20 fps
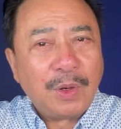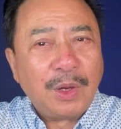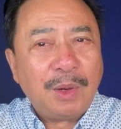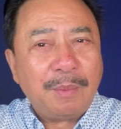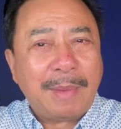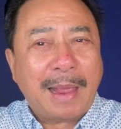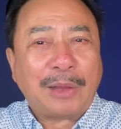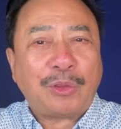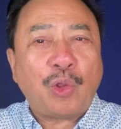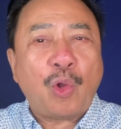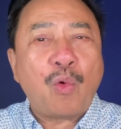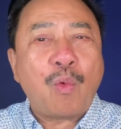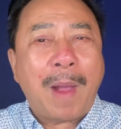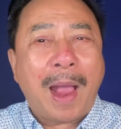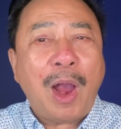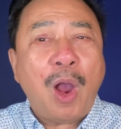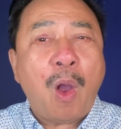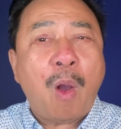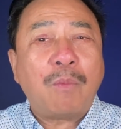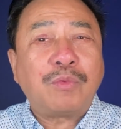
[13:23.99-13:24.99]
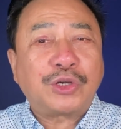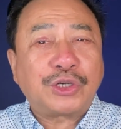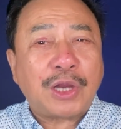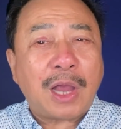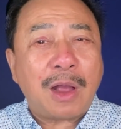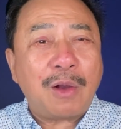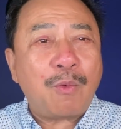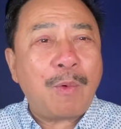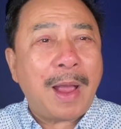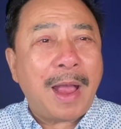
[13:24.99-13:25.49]
Mẹ tôi hoảng hồn
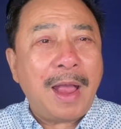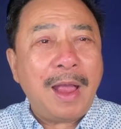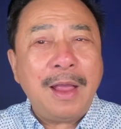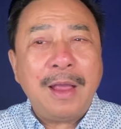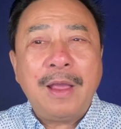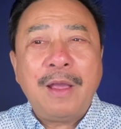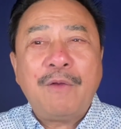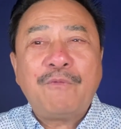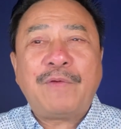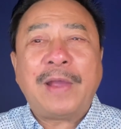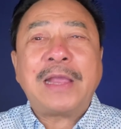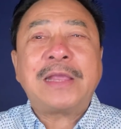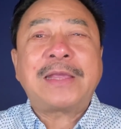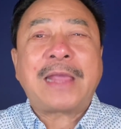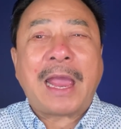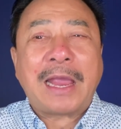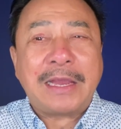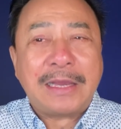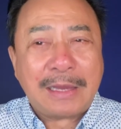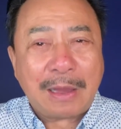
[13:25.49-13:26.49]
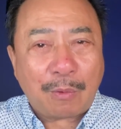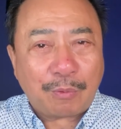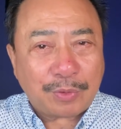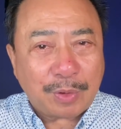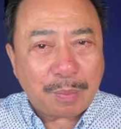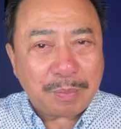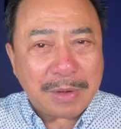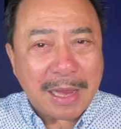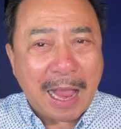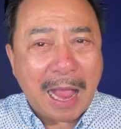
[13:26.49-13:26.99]
sợ quá, phải chạy vào
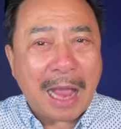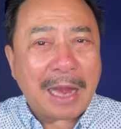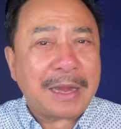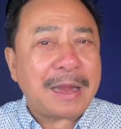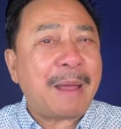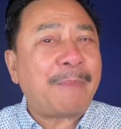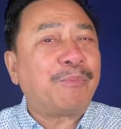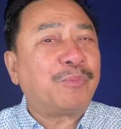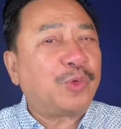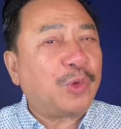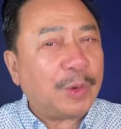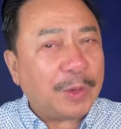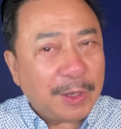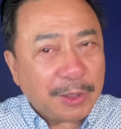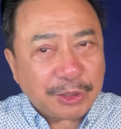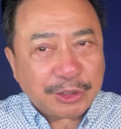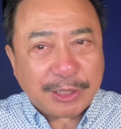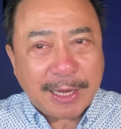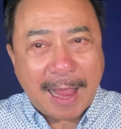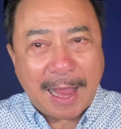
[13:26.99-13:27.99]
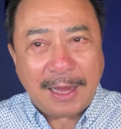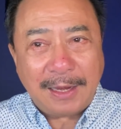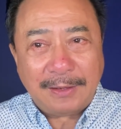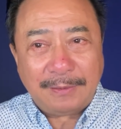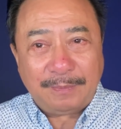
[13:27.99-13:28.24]
trong nhà nằm cho đến sáng.